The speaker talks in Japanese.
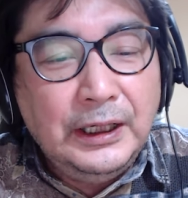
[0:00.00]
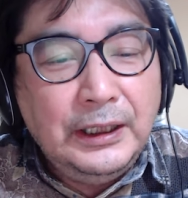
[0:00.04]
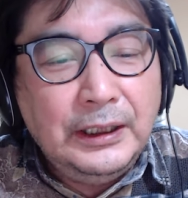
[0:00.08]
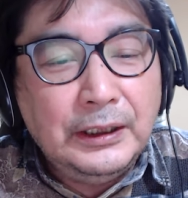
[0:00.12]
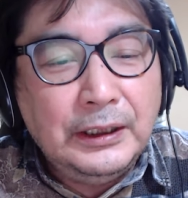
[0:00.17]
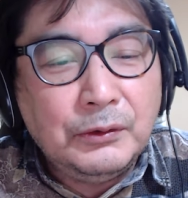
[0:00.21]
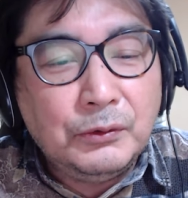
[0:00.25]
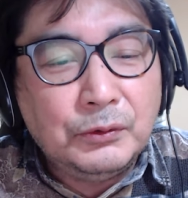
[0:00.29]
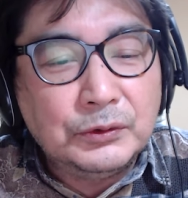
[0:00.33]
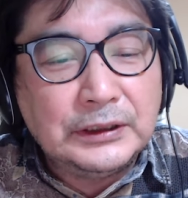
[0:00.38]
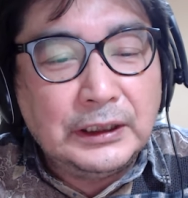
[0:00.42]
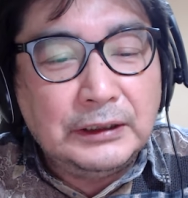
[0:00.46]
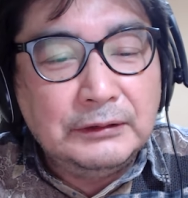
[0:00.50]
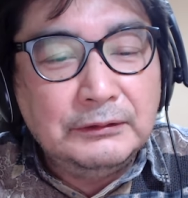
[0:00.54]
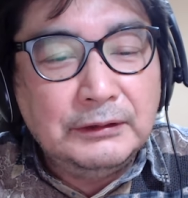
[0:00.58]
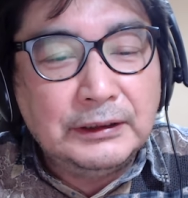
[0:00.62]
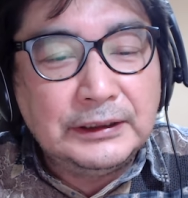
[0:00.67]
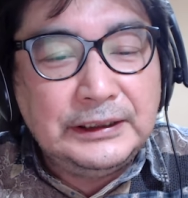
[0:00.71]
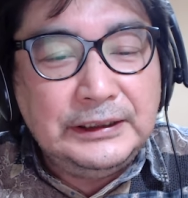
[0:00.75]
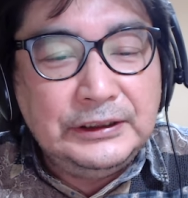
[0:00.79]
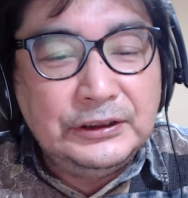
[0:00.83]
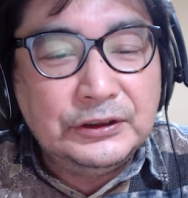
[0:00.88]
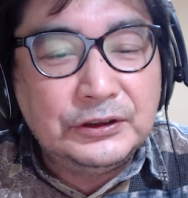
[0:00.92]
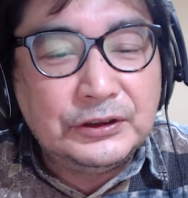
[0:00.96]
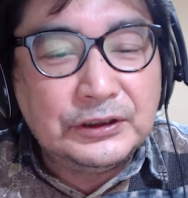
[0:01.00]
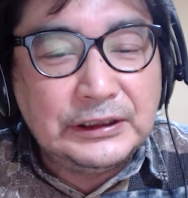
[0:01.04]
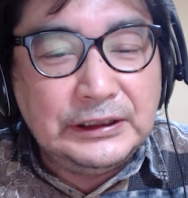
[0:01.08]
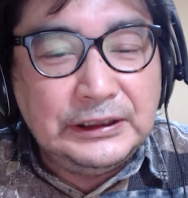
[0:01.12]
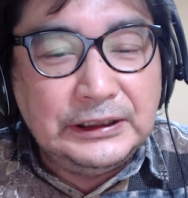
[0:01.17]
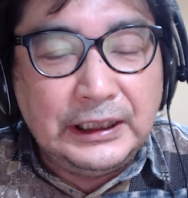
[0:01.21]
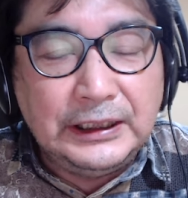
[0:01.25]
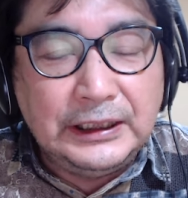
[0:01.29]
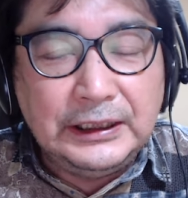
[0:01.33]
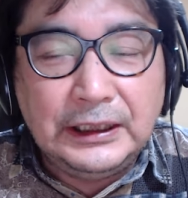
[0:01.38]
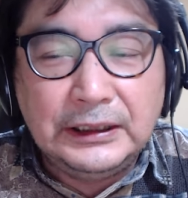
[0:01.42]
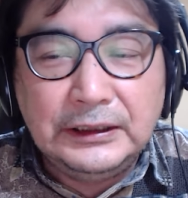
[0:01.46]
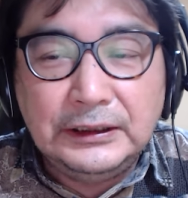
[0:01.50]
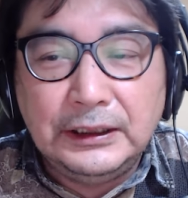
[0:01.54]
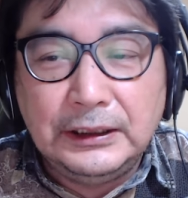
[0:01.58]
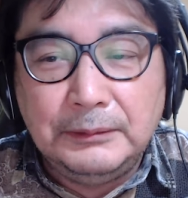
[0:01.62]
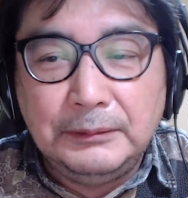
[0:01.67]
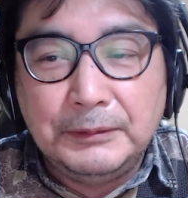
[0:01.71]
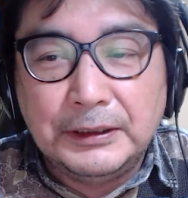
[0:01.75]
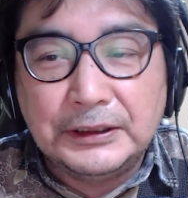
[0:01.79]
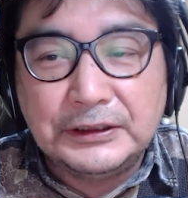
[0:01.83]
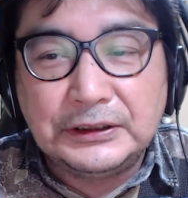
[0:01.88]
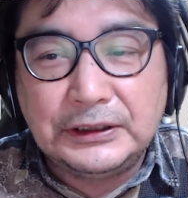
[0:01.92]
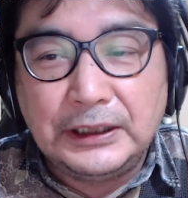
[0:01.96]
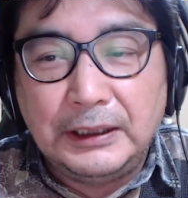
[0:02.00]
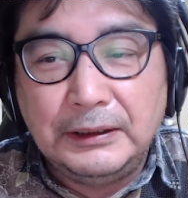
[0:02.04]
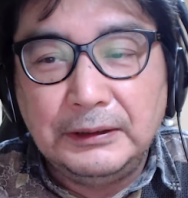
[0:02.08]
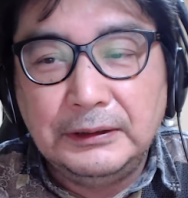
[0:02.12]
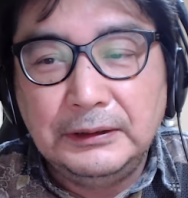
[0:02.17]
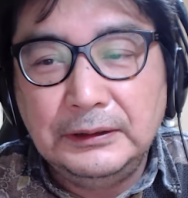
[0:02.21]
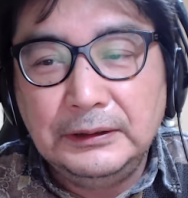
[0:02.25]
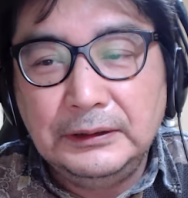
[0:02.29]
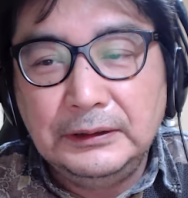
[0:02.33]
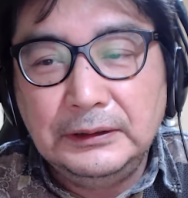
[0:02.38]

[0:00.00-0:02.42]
A子さんは傷つき悩んでいました。